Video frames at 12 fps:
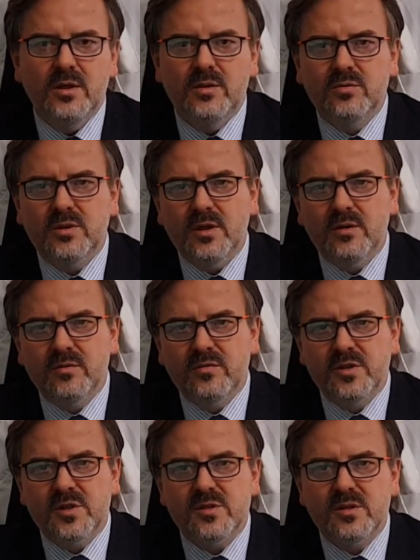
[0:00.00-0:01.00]
I tutaj
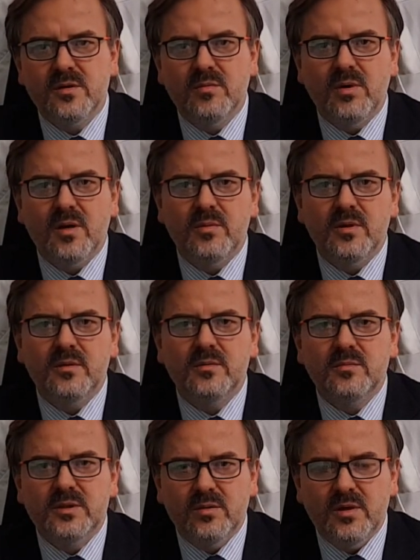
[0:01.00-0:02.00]
również mamy
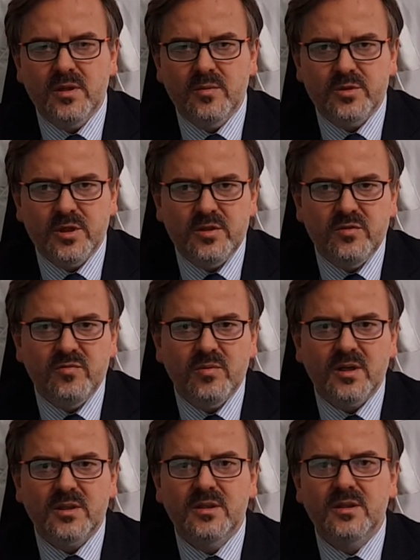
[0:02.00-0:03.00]
działanie
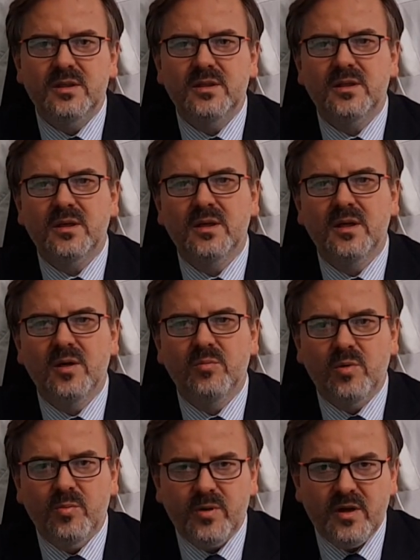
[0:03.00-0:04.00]
przeciwbakteryjne,
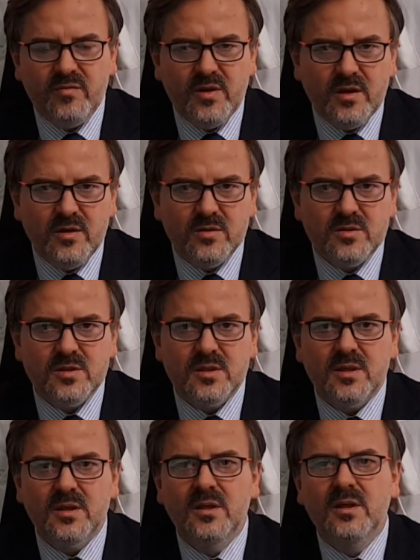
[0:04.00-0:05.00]

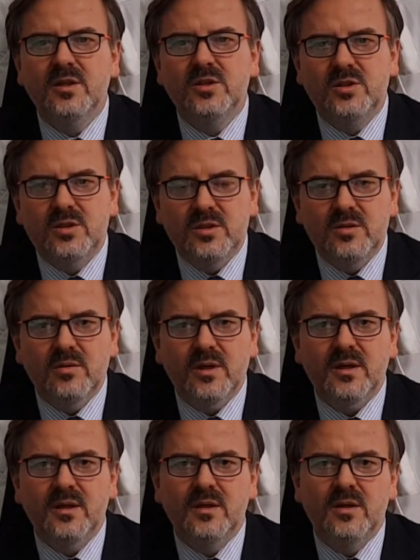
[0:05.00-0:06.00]
poprawiające
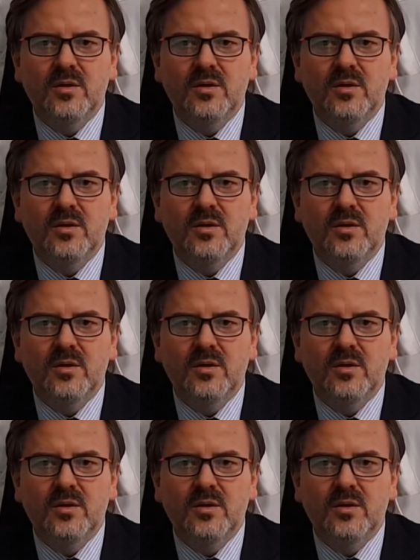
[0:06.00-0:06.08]
siłę